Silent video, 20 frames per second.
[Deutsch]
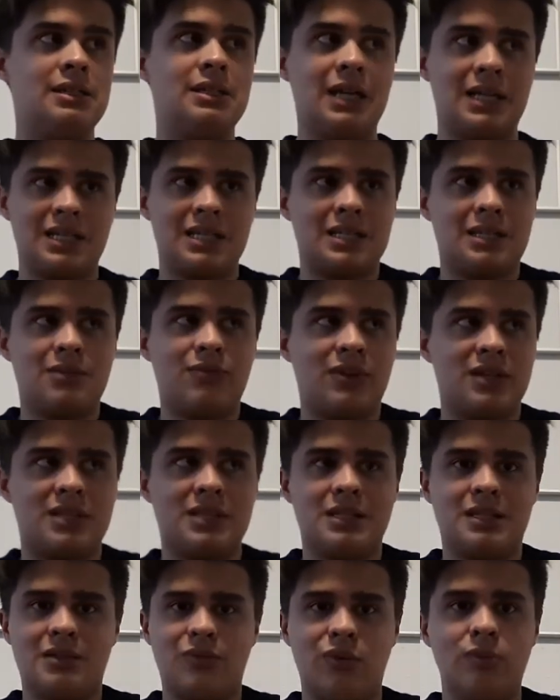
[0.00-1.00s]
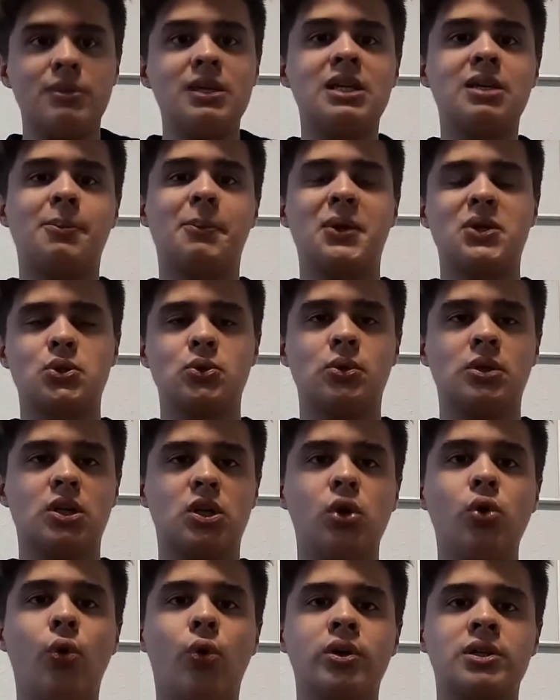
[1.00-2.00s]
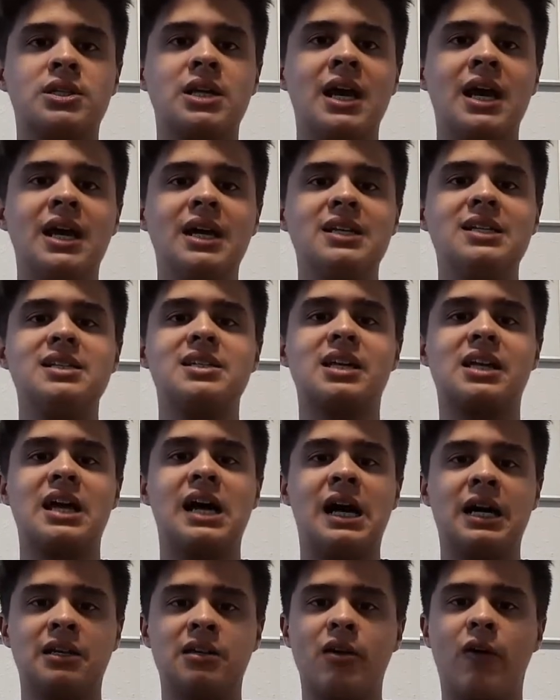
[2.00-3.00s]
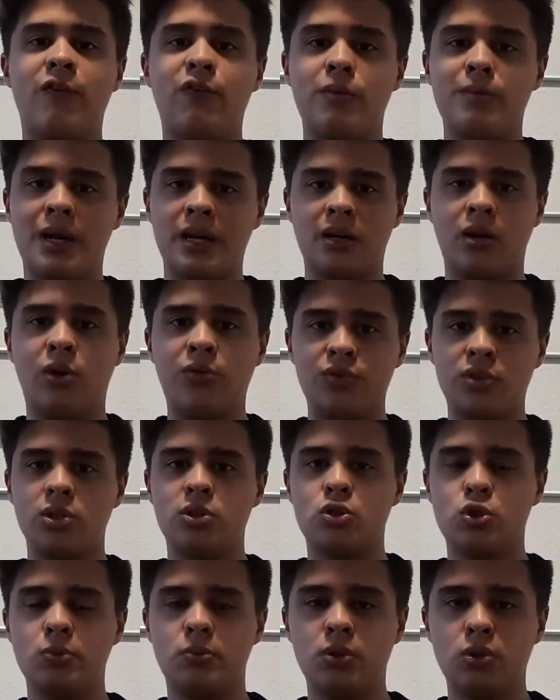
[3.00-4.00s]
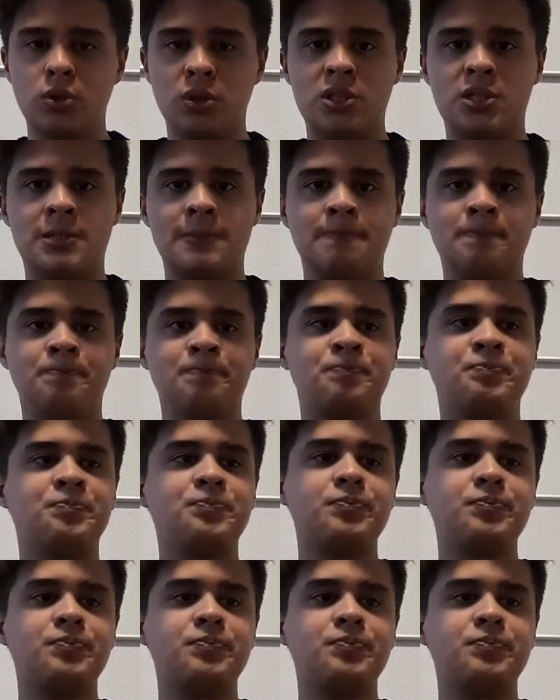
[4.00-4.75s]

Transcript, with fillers: das, was es für mich persönlich lohnt, diese Karten auch für meinen Auftritt zu benutzen.